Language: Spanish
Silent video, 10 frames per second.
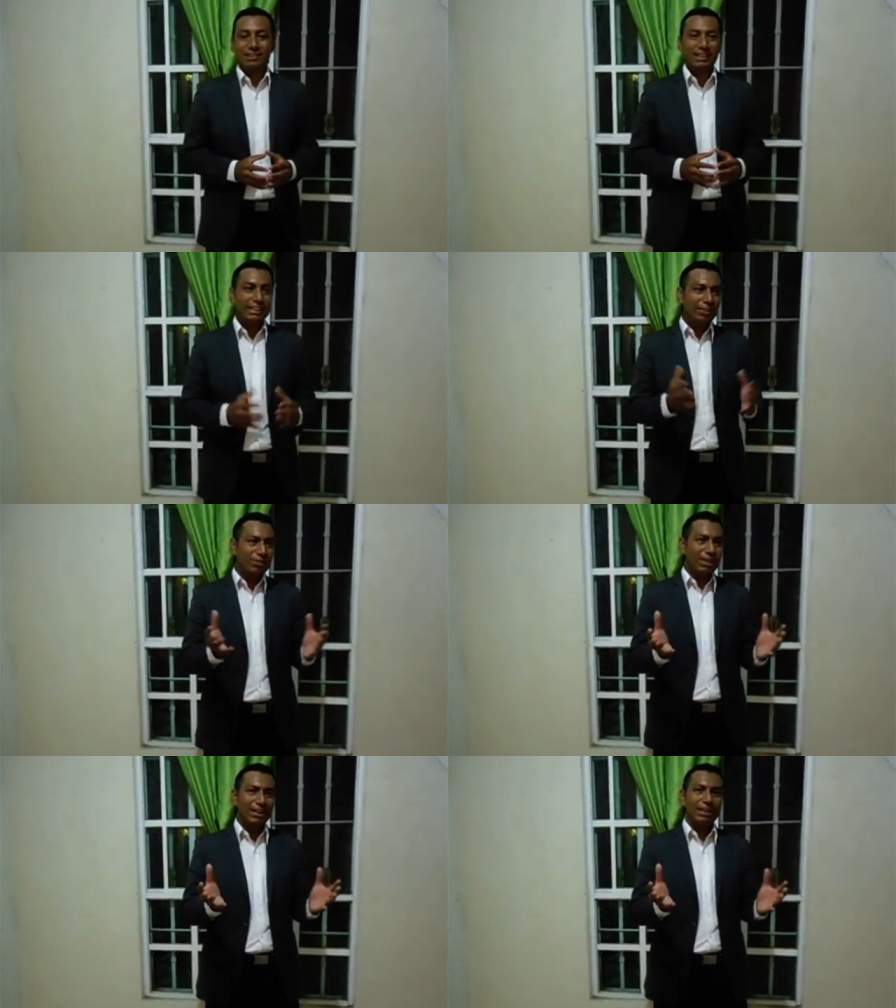Y
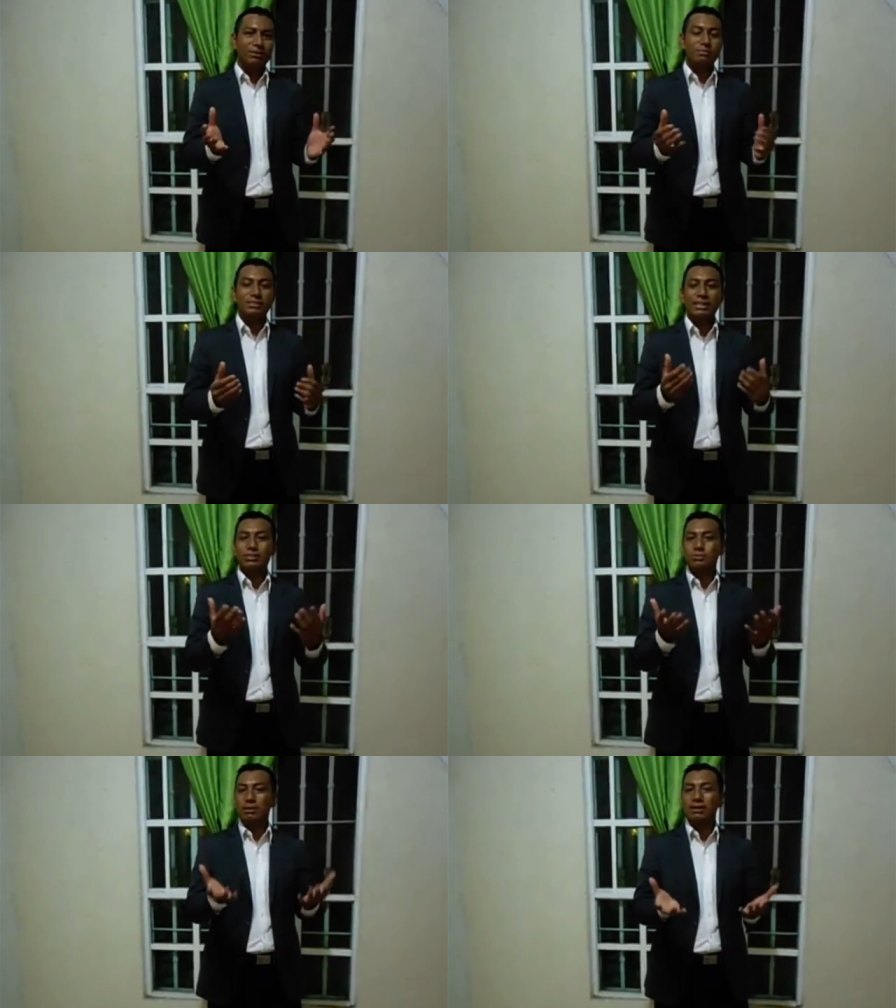dado que como
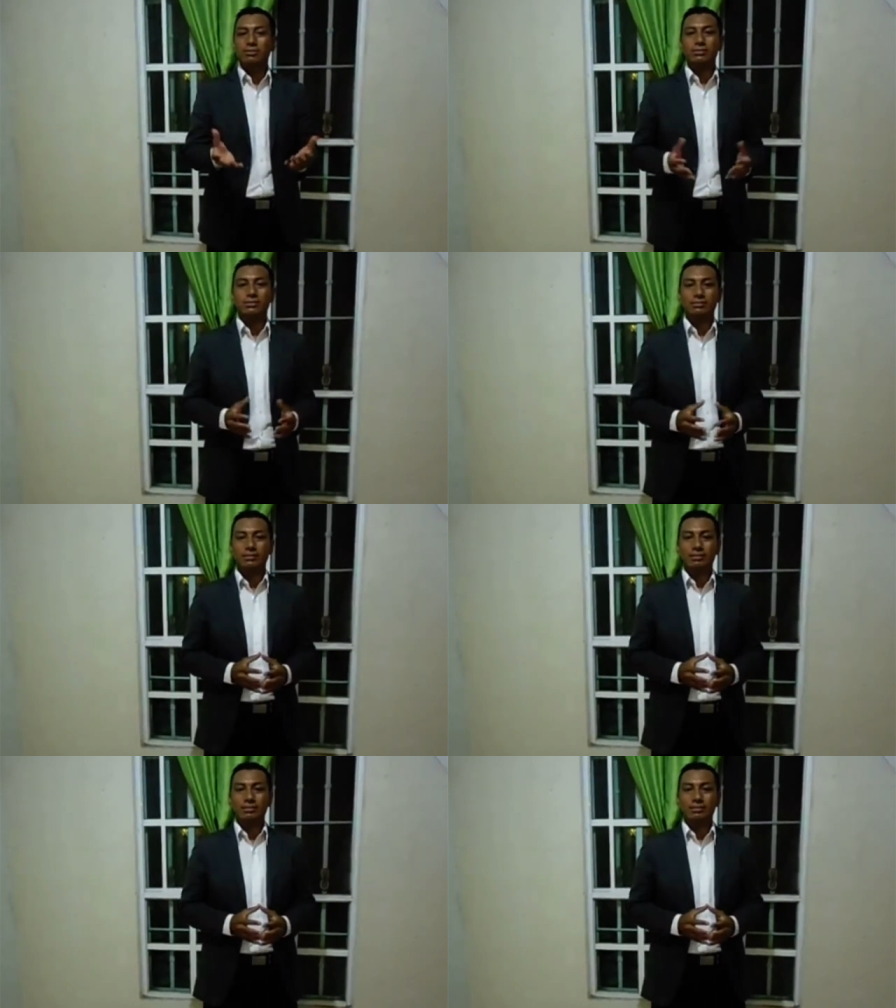seres humanos